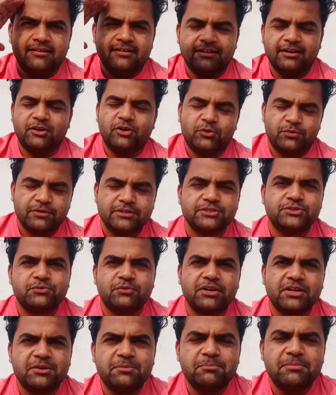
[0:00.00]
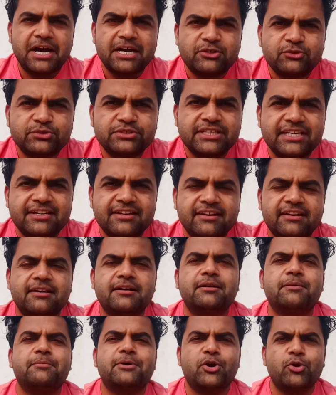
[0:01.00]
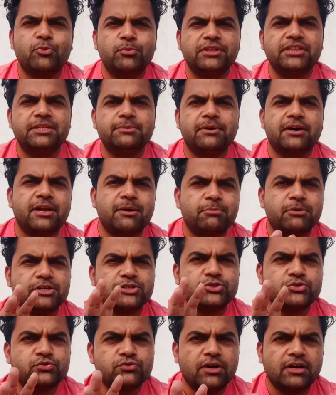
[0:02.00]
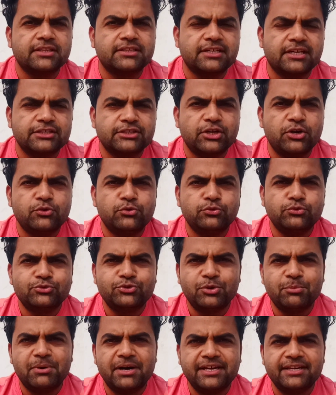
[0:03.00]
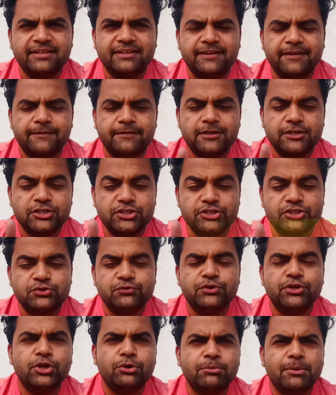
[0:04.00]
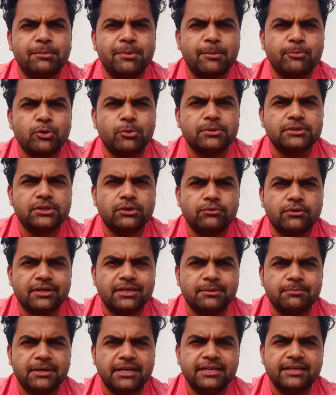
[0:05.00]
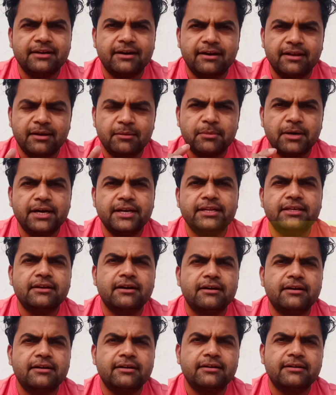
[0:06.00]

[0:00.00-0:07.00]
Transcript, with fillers: हेलो फ्रेंड्स वेलकम बैक टू द चैनल मैं रोबिन दीवान आपका स्वागत करता हूं तो भाई इस वीडियो में मैं आपको बताऊंगा कि भाई अल्बानिया